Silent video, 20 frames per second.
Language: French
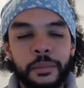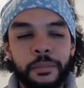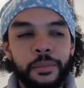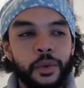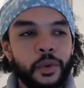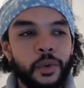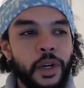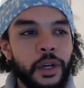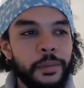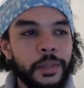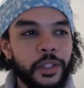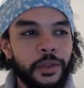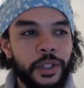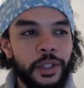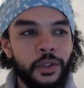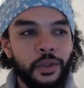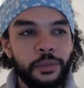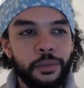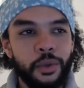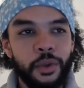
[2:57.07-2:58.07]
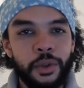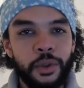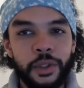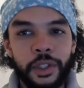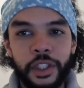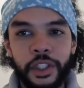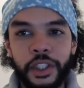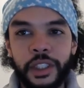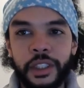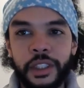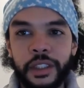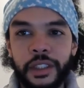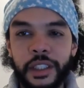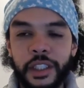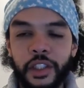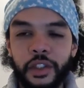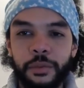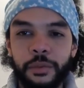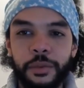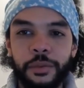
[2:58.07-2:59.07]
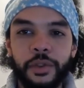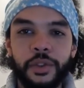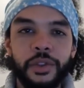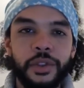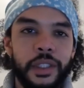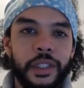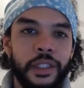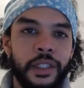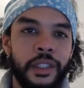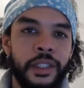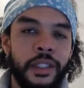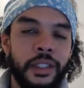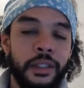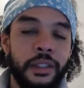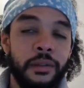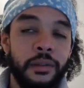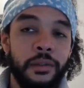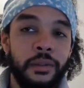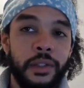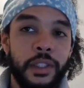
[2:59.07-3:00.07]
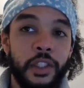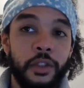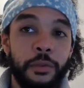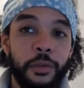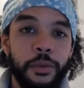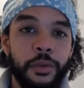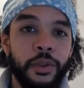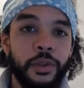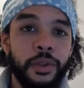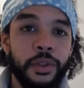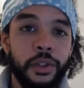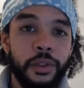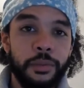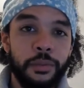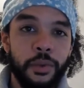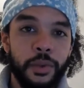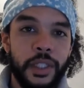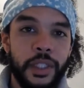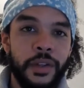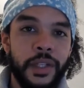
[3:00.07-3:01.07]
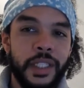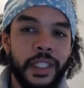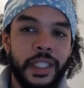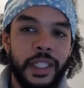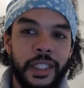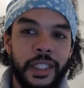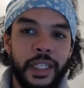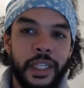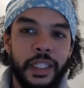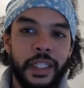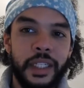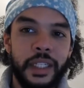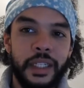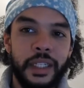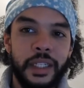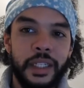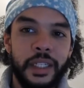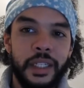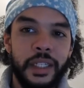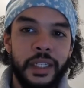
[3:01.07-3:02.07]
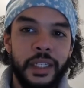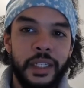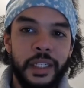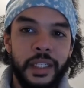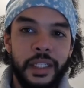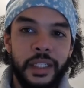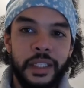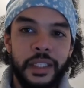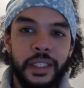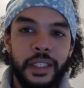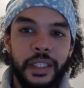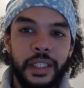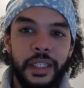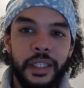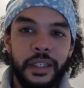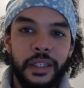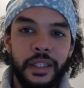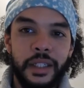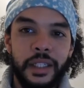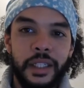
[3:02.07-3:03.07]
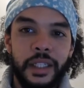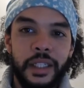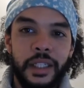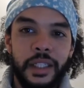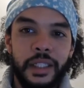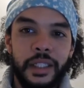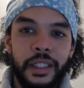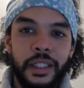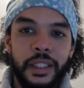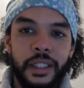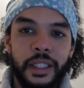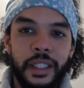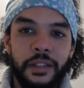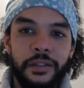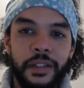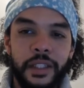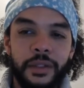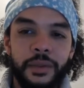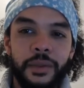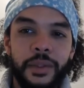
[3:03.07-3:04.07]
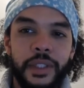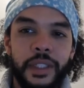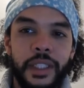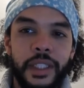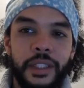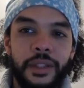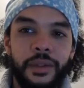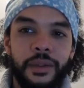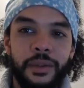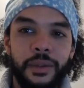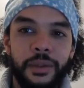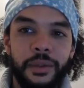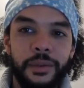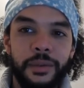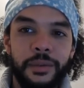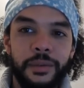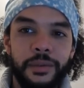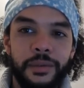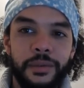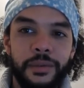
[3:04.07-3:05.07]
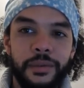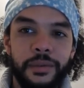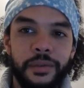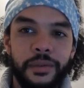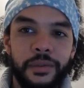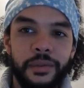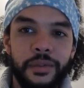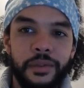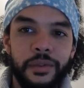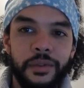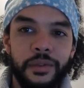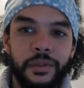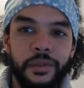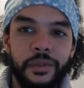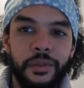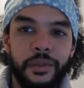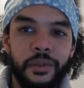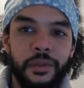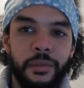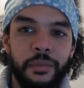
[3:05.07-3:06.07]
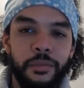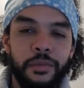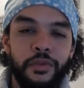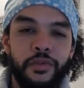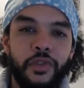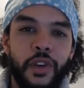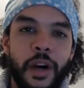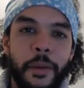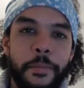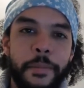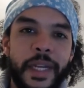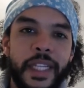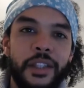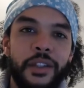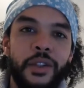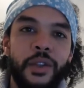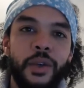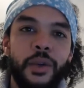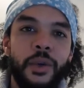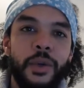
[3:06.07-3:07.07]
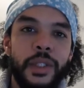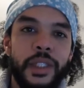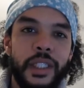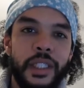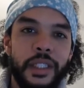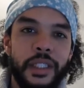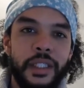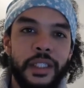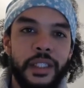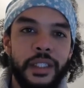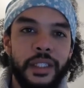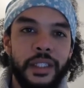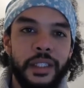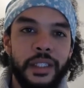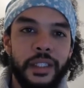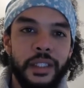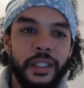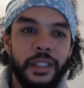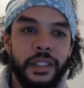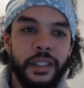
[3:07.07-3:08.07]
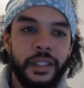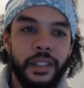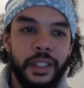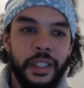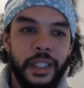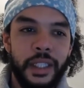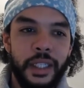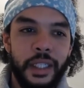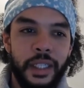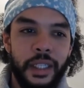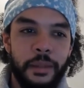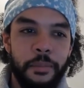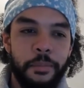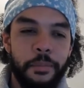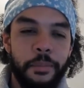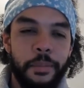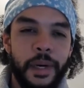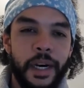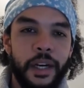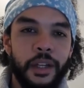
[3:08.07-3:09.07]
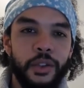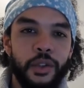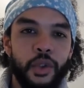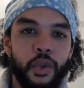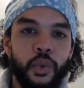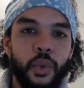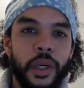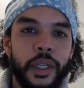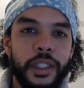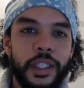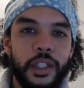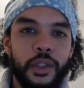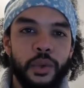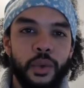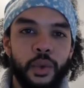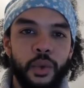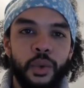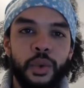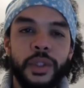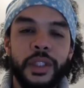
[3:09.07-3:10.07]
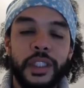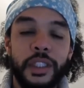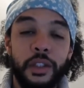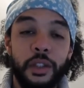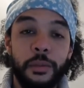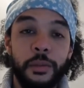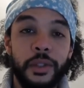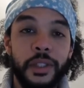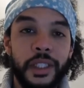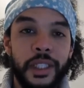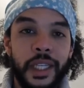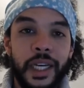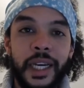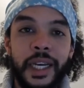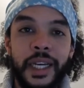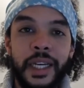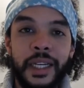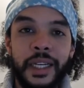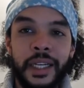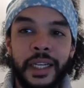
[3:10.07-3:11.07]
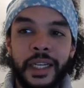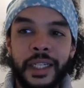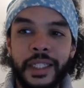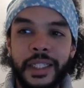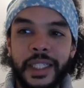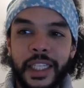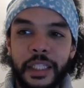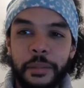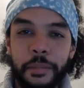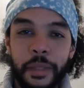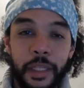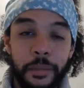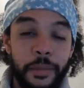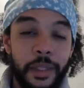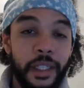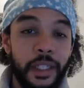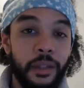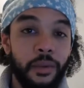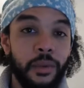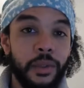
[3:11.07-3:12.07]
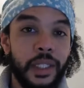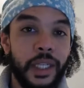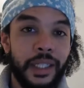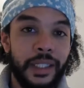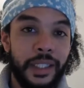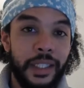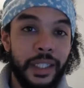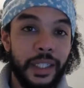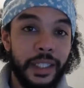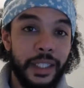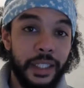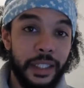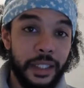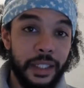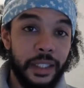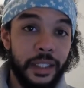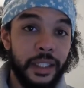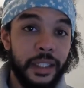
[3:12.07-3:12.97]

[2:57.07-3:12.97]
Pourquoi Parce qu'ils ont pour origine, si je me branche, euh, si me branche pour savoir ce derrière, c'est euh, ta faculté de pouvoir mettre de côté des parts de toi qui sont lourdes, qui demanderaient à s'exprimer et donc à guérir,